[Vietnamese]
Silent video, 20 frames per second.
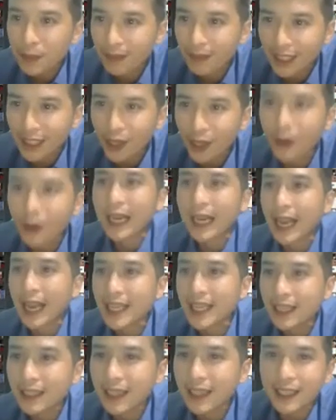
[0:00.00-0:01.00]
và cho
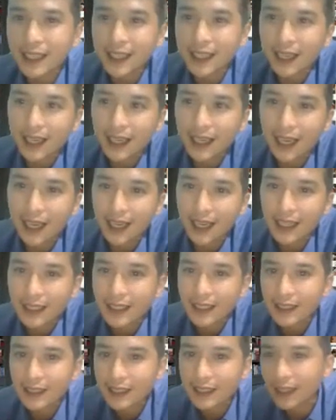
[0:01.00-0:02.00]
cả những cái à,
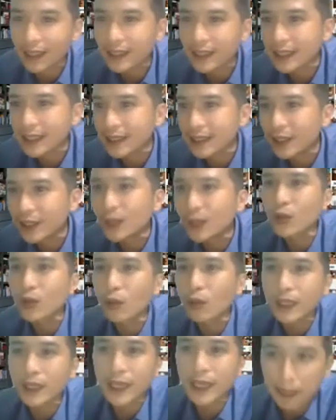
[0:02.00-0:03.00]
những người tiêu
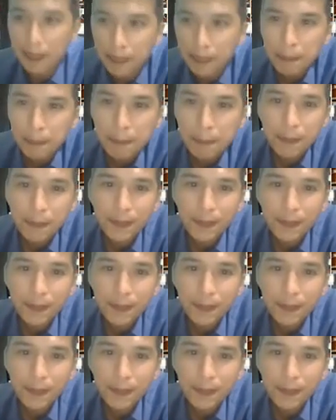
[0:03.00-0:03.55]
dùng tiết kiệm.